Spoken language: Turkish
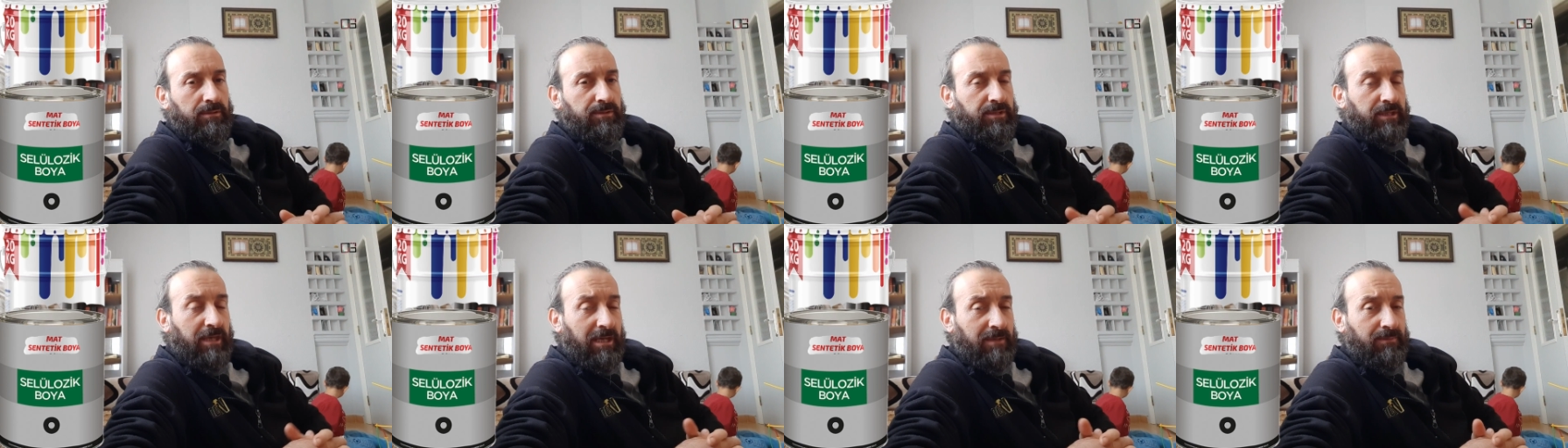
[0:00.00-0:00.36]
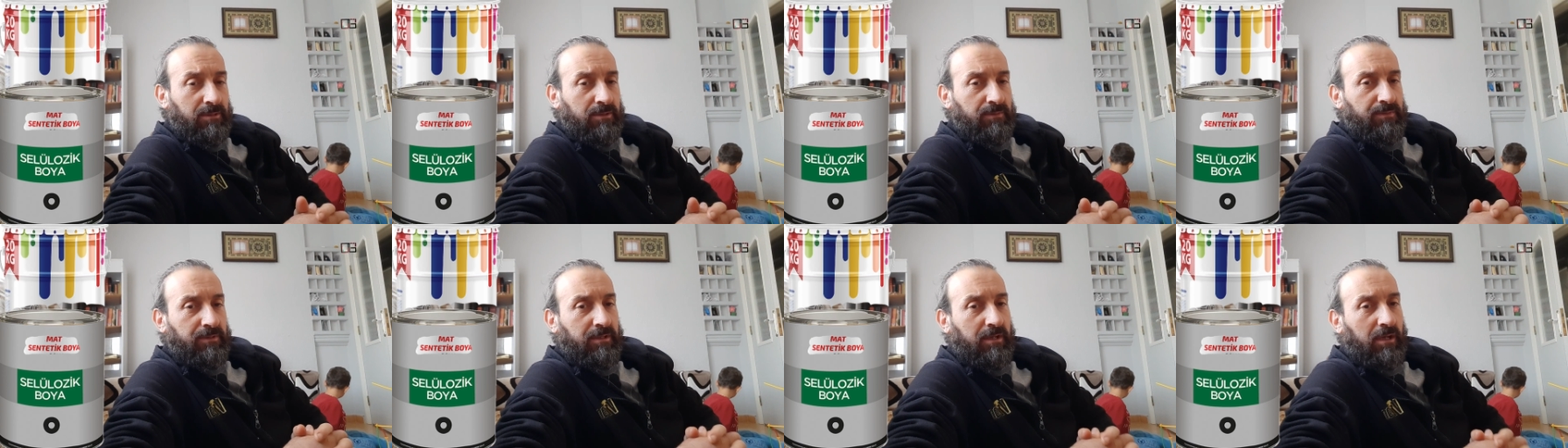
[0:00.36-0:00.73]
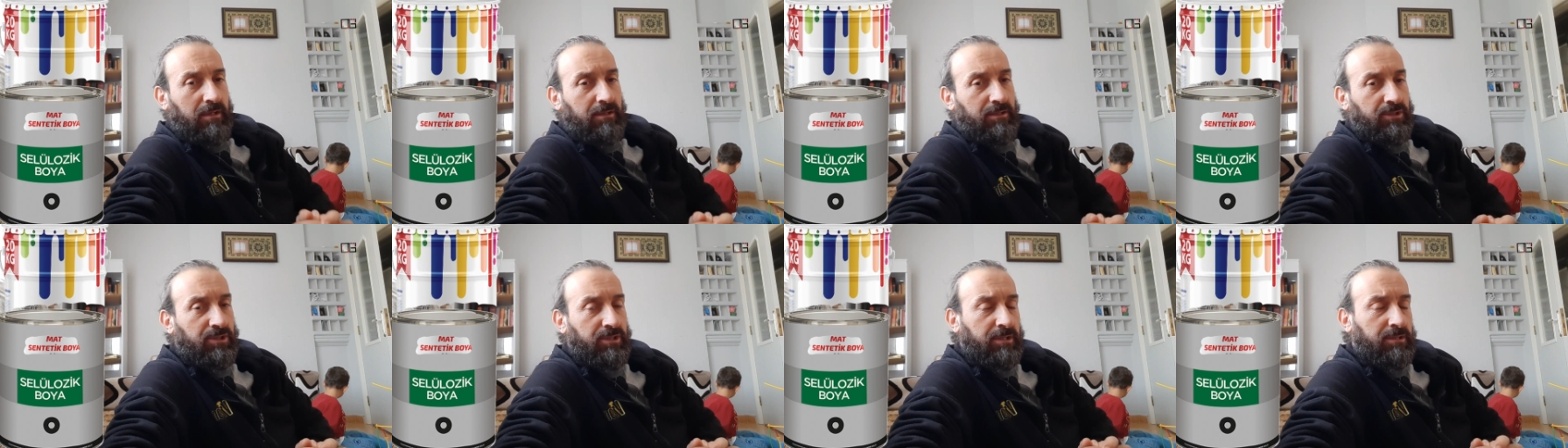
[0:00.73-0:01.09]
Diğer bir bilgi
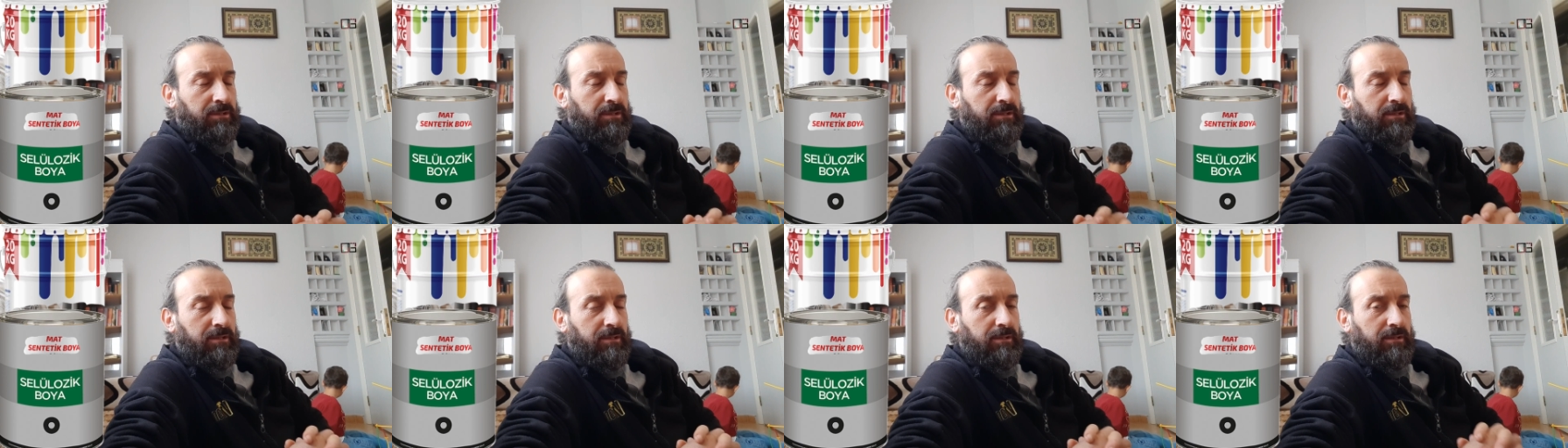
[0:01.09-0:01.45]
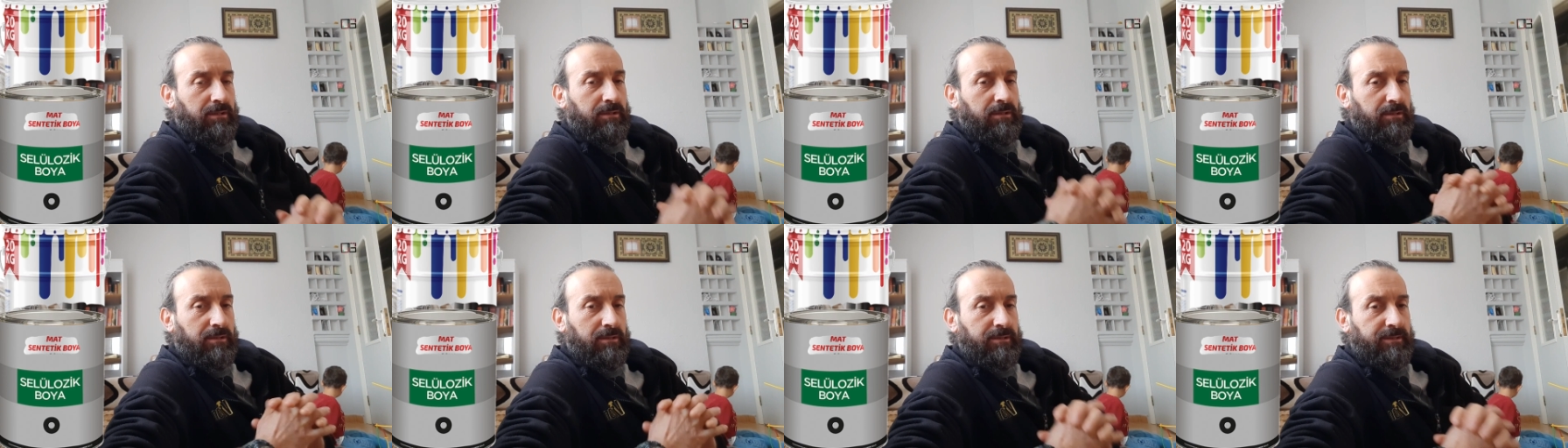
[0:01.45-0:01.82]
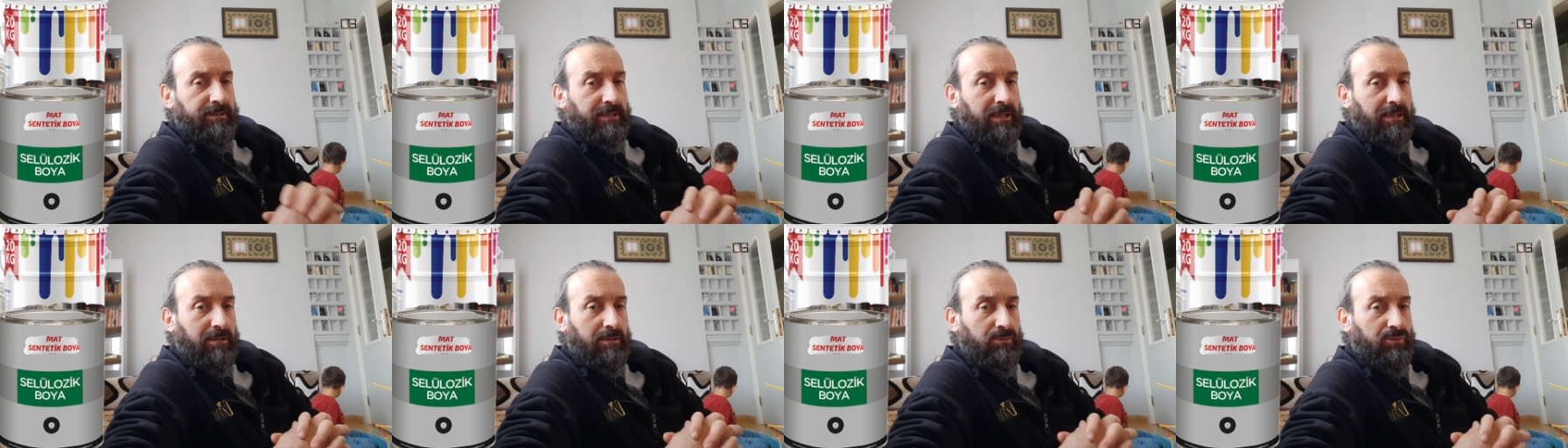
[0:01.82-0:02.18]
arkadaşlar, e,
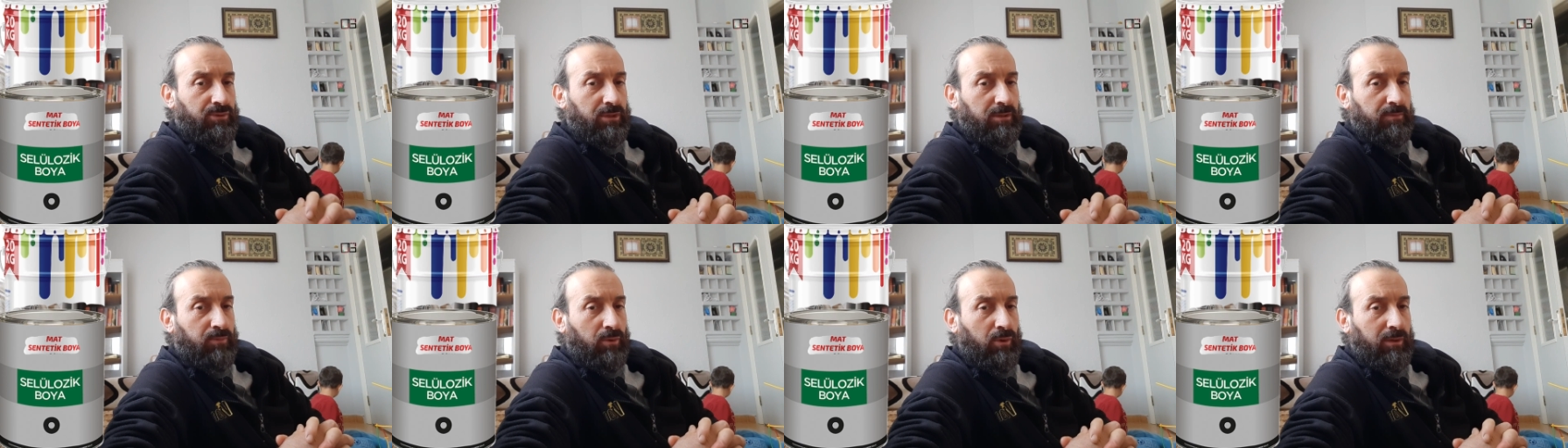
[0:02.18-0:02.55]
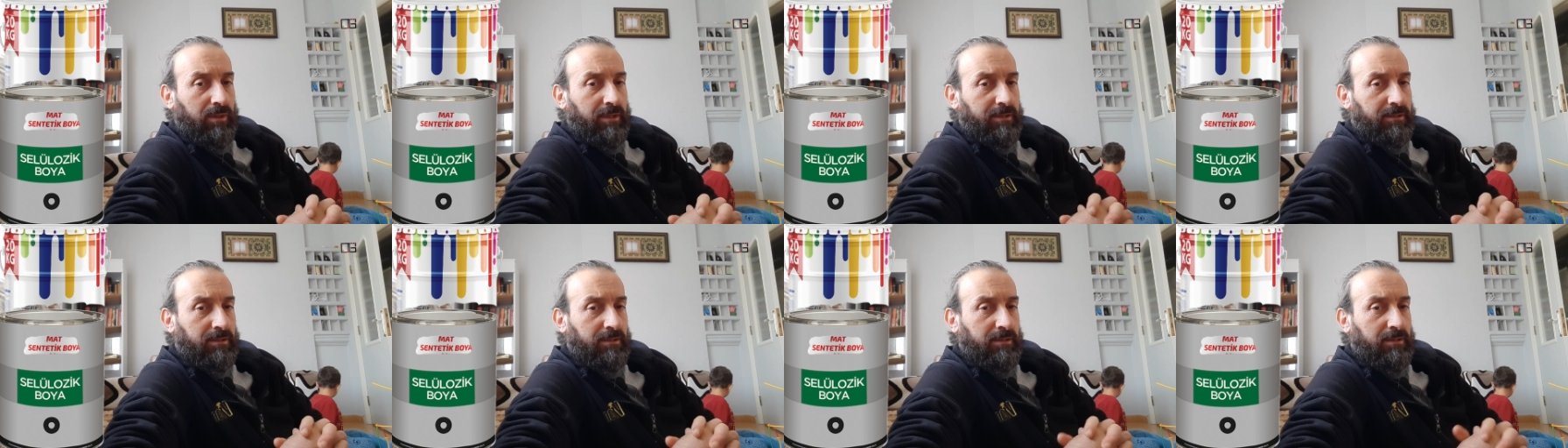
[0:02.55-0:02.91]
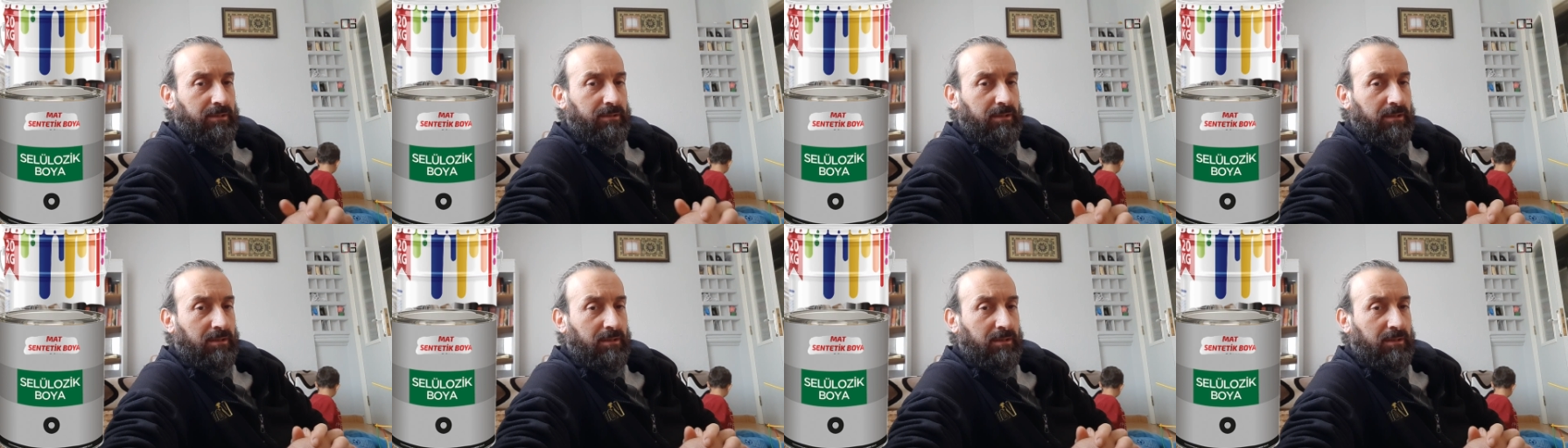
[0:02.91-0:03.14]
selülozik boyalar e,